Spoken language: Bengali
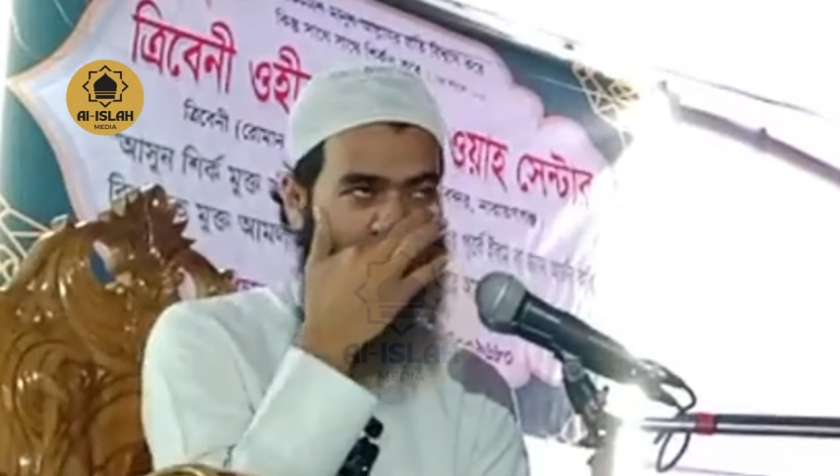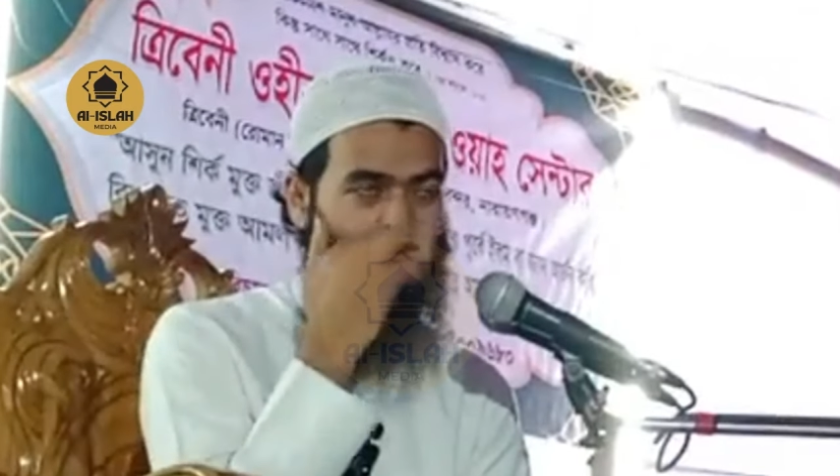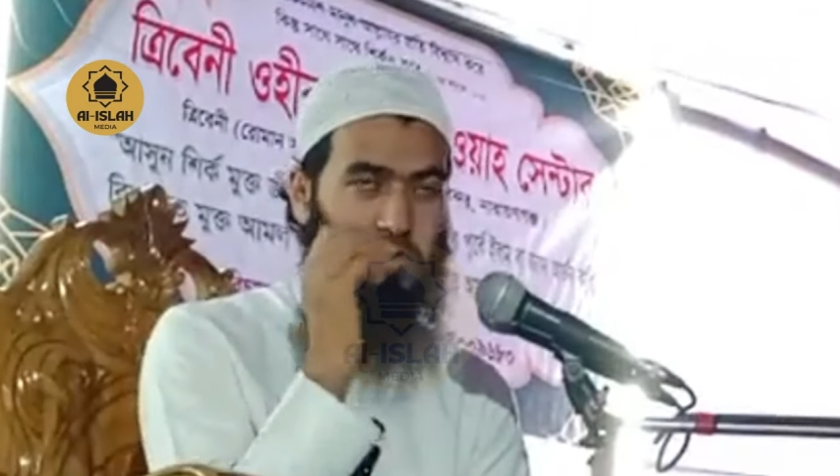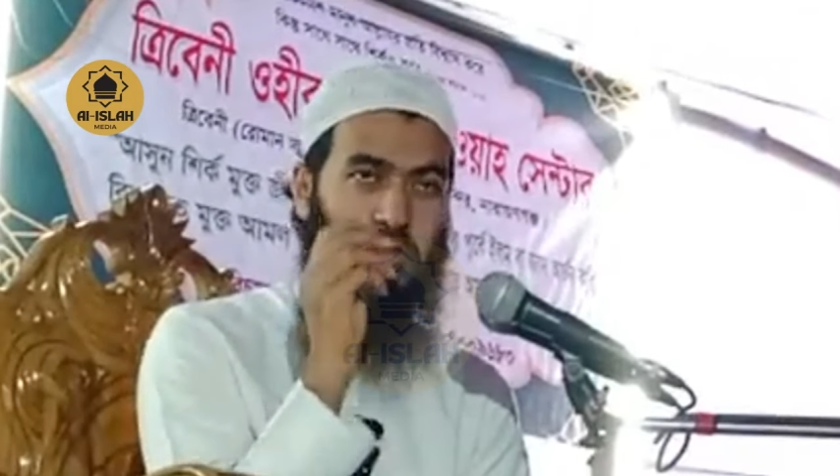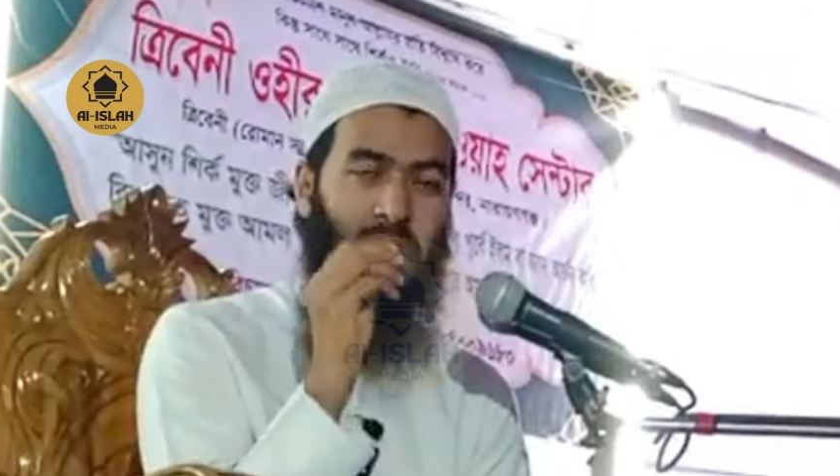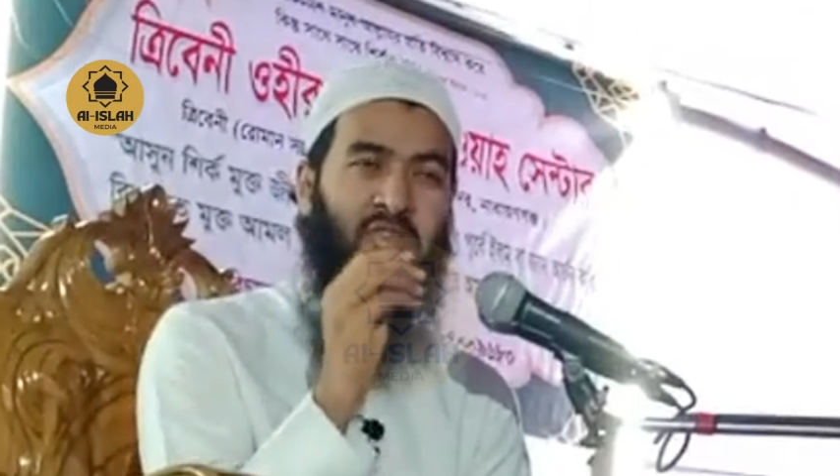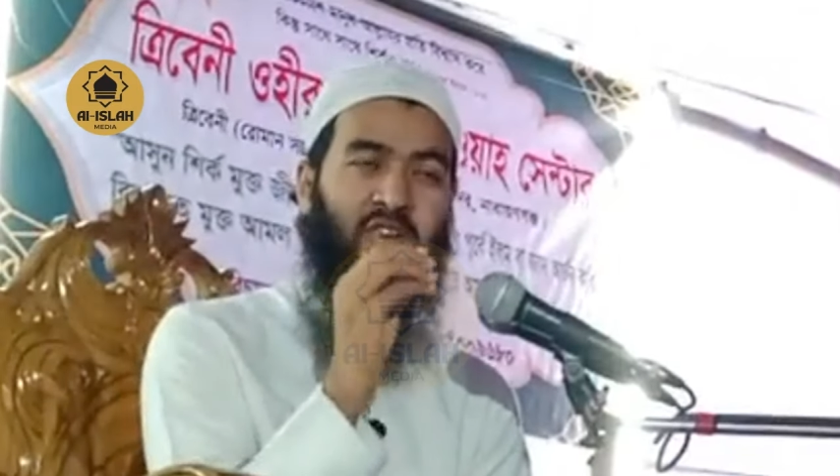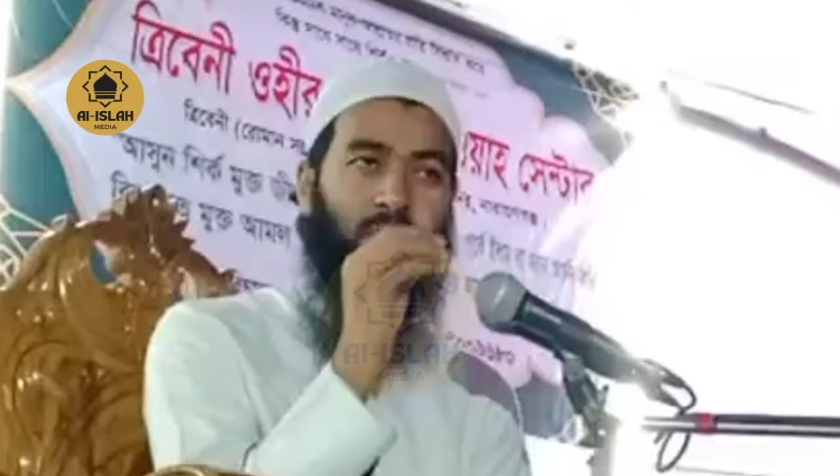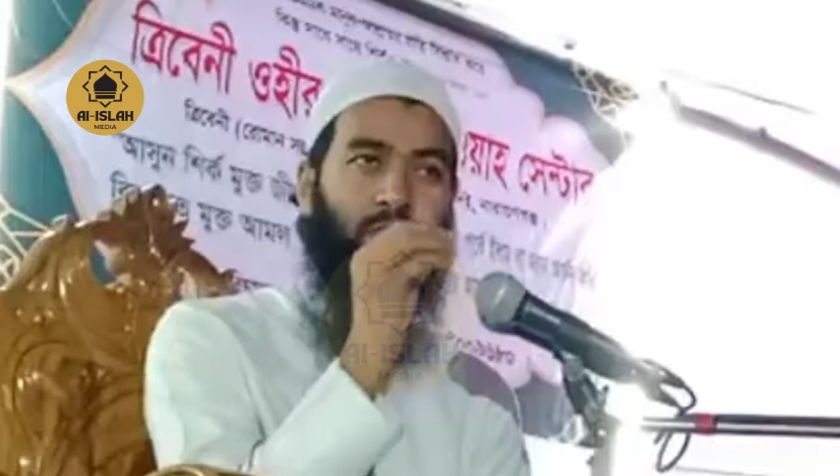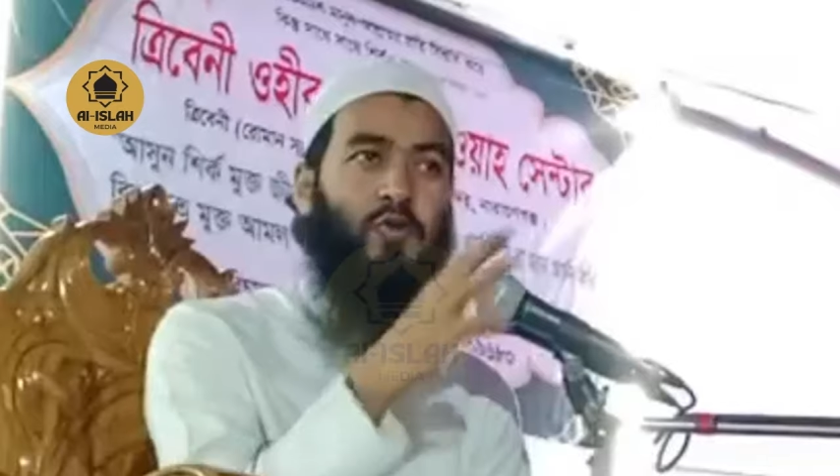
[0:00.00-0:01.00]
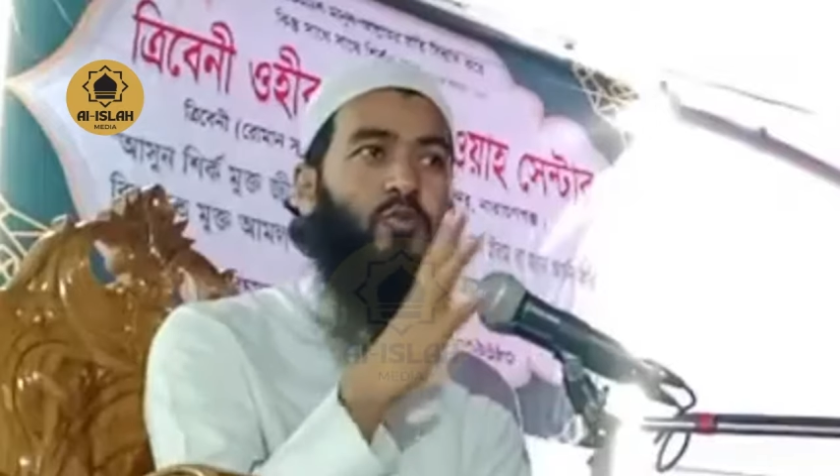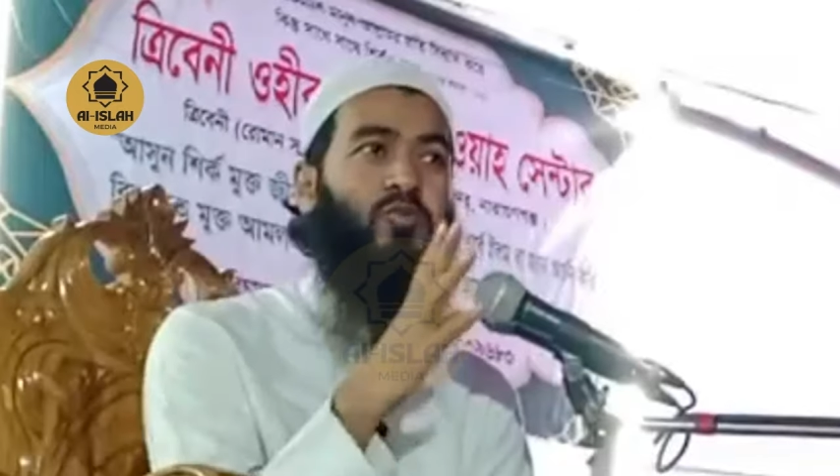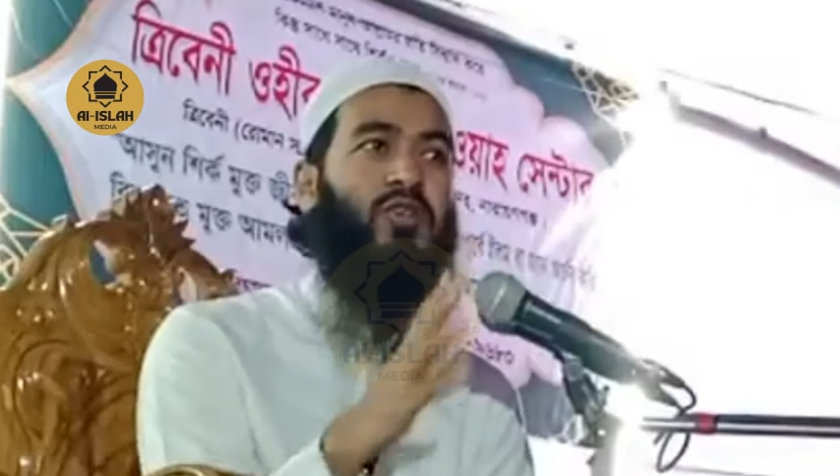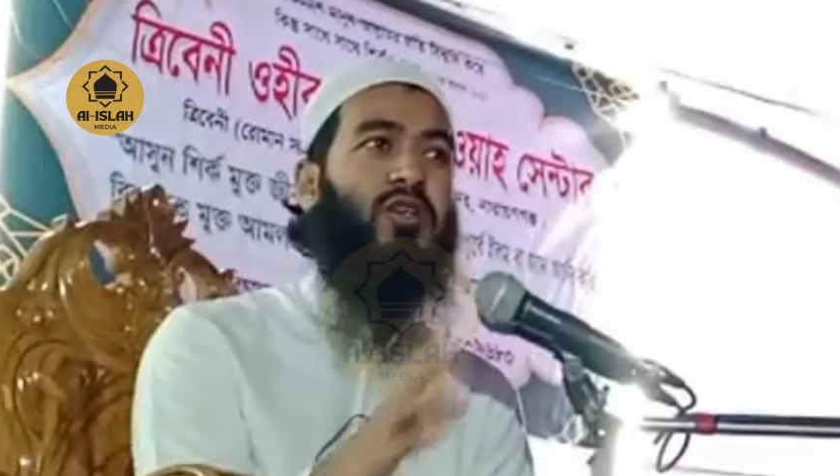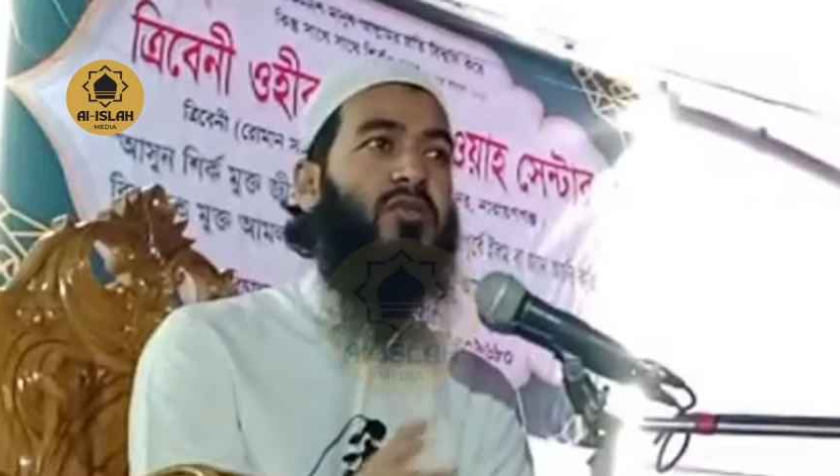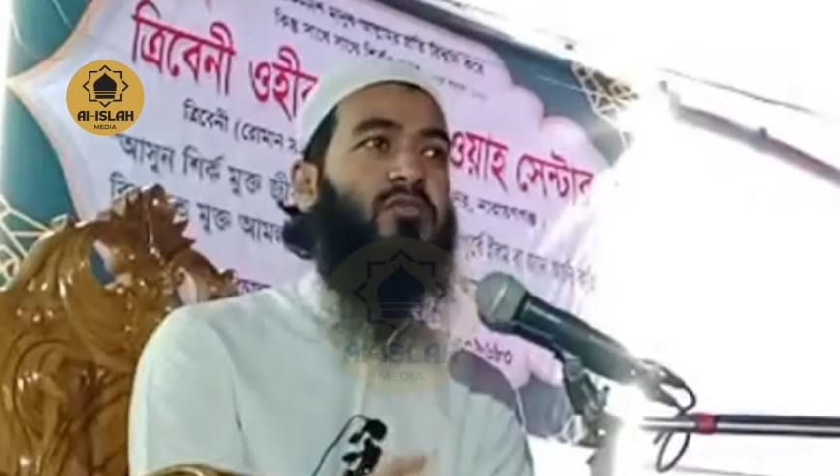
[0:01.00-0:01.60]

শুধু রমাদানের প্রথম দিনের